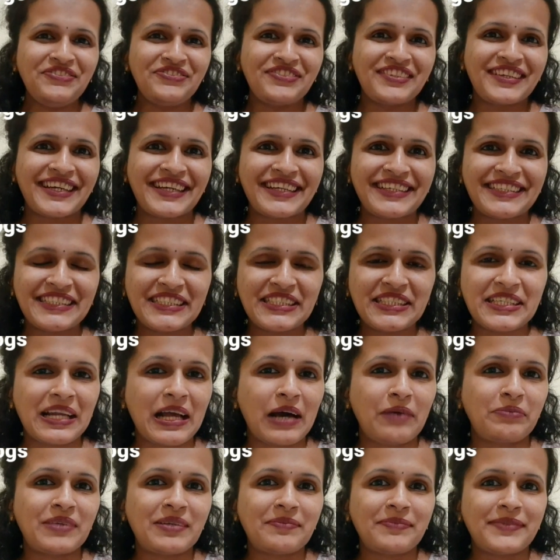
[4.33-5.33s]
हाय फ्रेंड्स
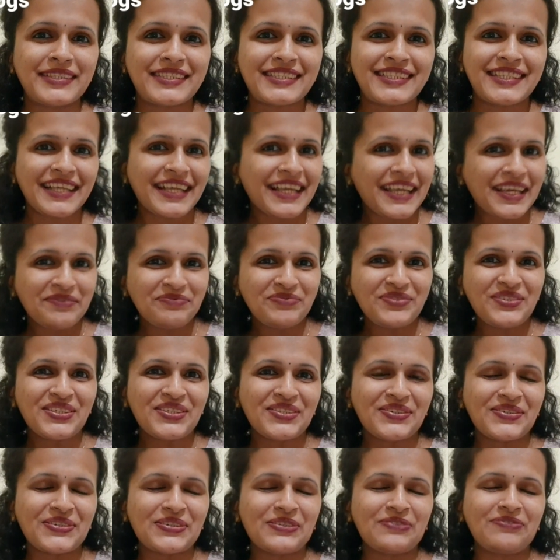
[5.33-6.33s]
सलाम नमस्ते केम
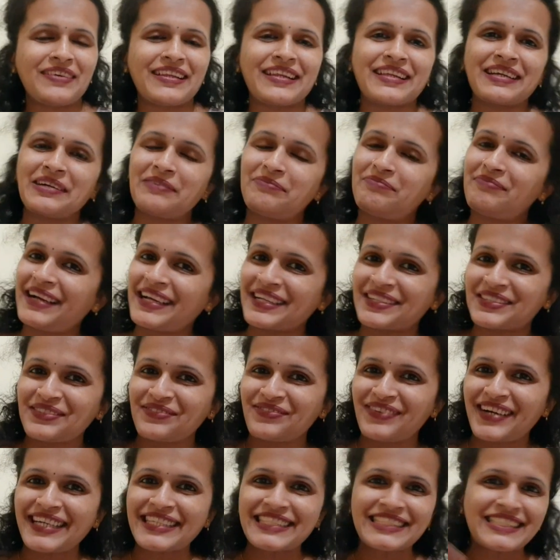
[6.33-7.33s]
छो वेलकम बैक
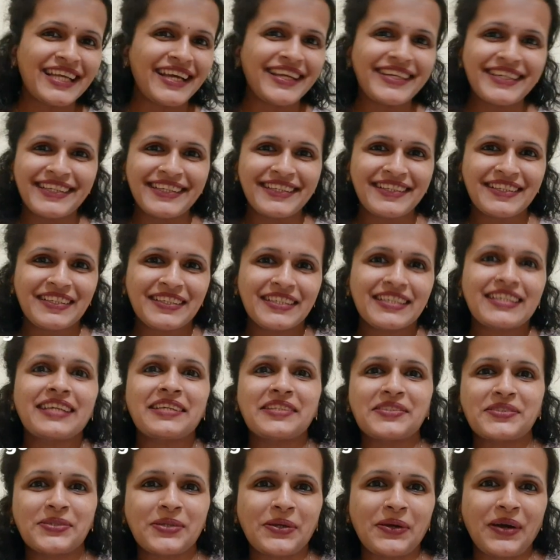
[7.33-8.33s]
टू माय चैनल
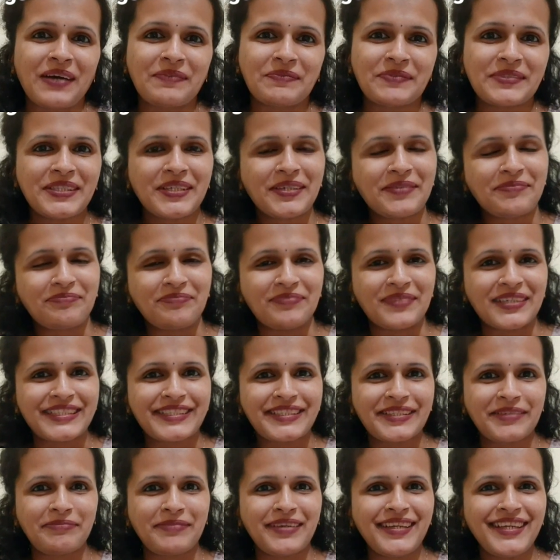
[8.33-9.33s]
कैसे हो आप सब
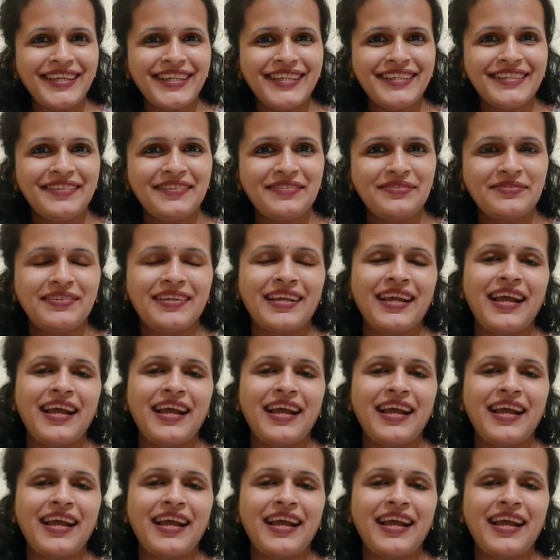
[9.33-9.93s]
मज़े में